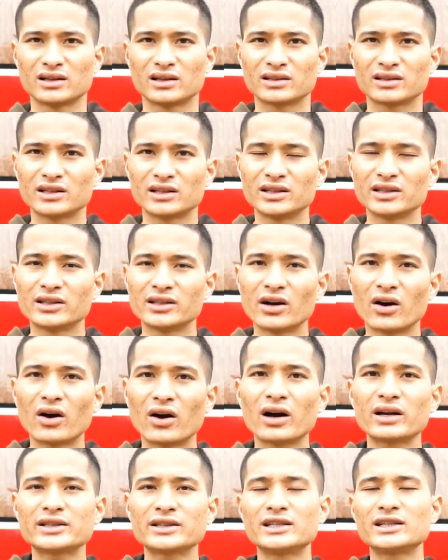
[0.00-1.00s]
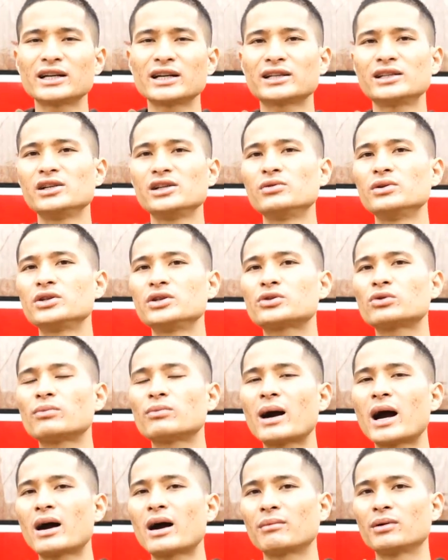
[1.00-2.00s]
thì đó chính là lưu ý số
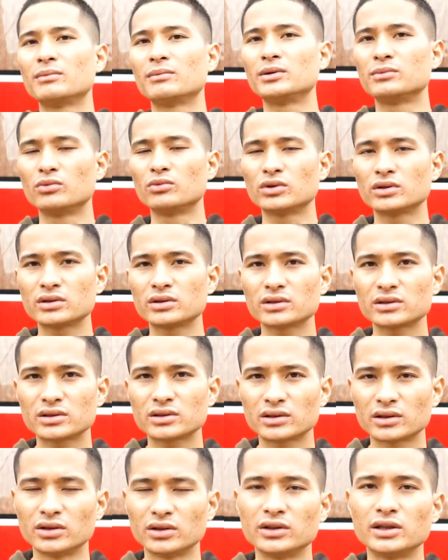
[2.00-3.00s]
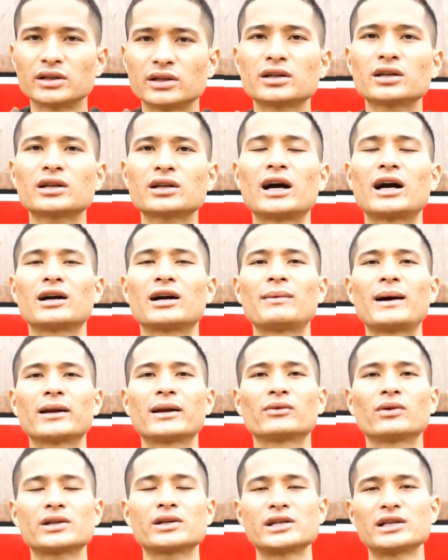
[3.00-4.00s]
3 mà mình muốn gửi đến tất cả các bạn
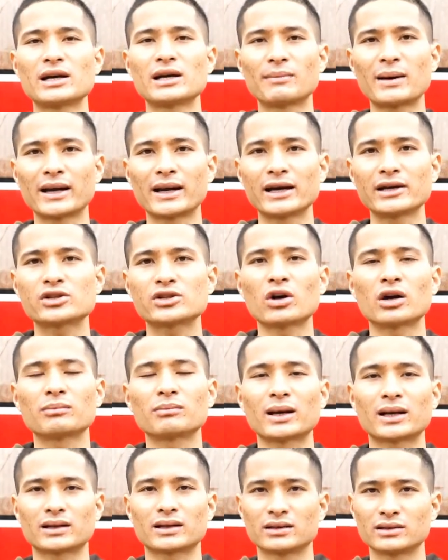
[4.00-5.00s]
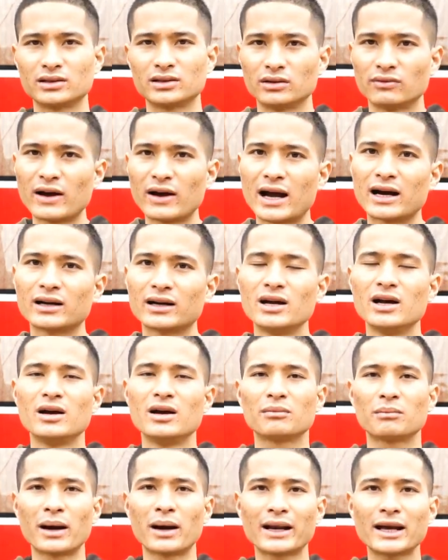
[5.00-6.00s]
đó chính là bạn hãy chọn mặt gửi vàng
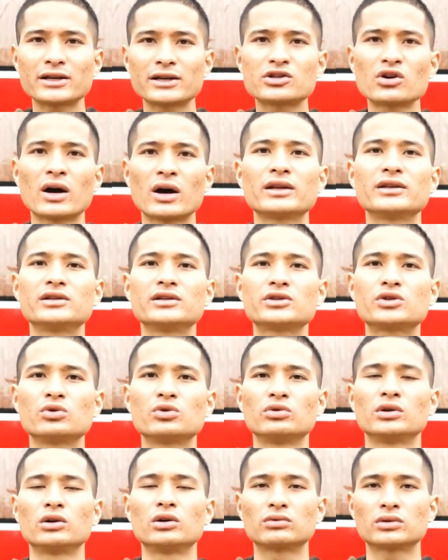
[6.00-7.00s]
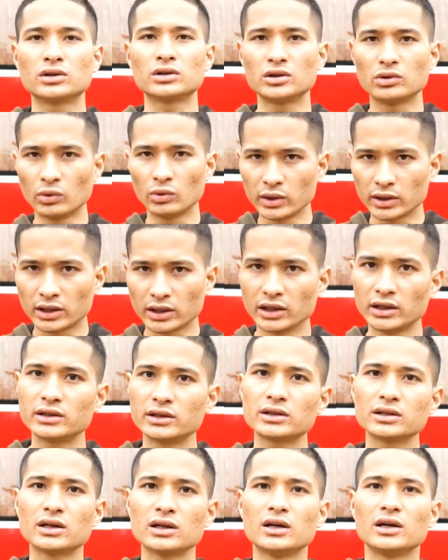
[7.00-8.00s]
bạn hãy chọn những chủ đầu tư uy tín
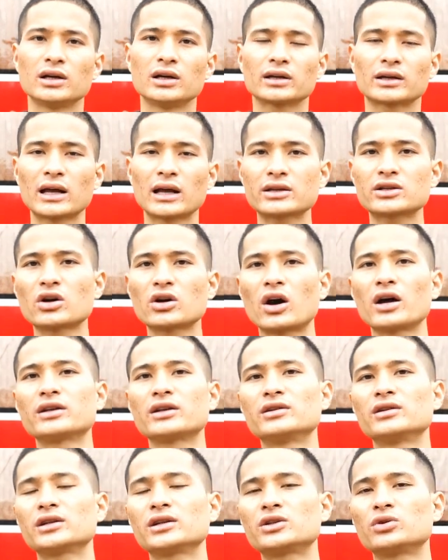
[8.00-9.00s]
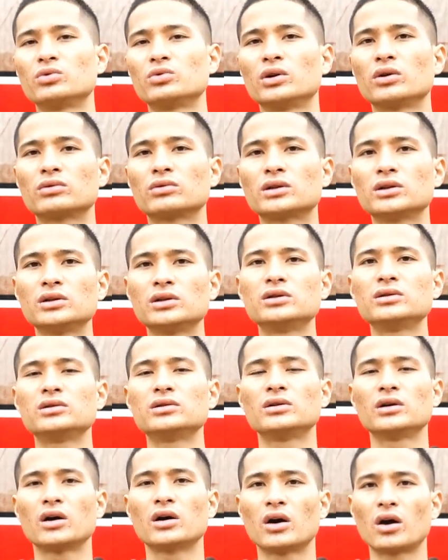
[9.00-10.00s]
đã chọn những cái chủ đầu tư
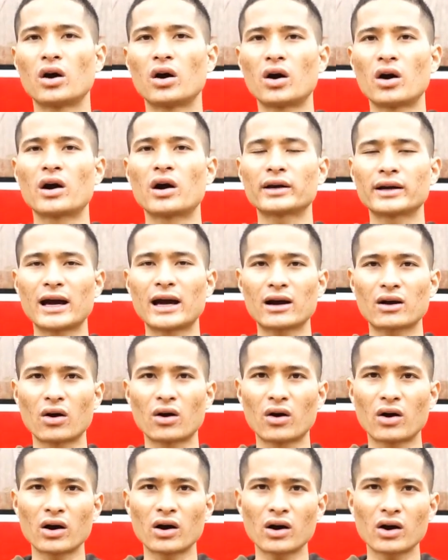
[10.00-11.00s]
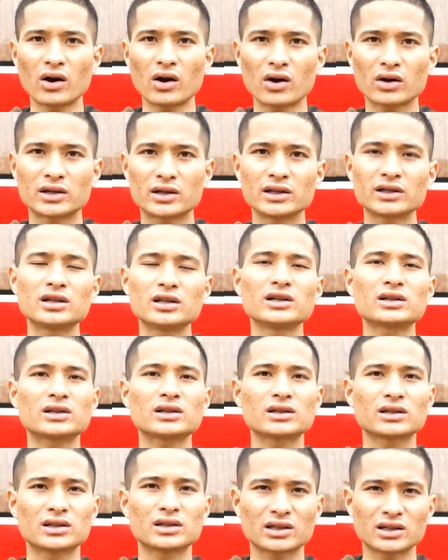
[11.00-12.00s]
họ đã có kiến thức
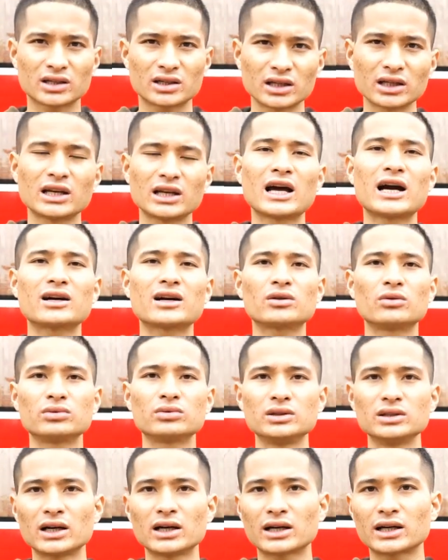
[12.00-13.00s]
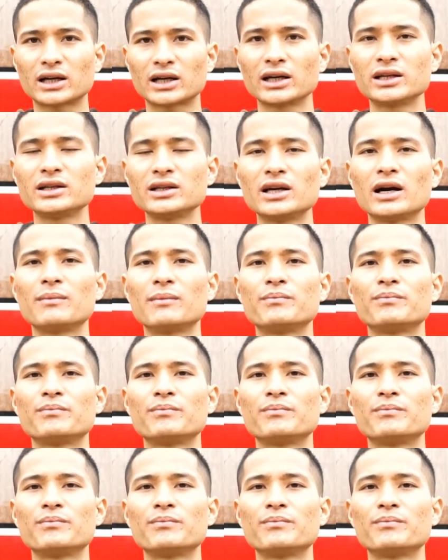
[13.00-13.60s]
kỹ năng cũng như là kinh nghiệm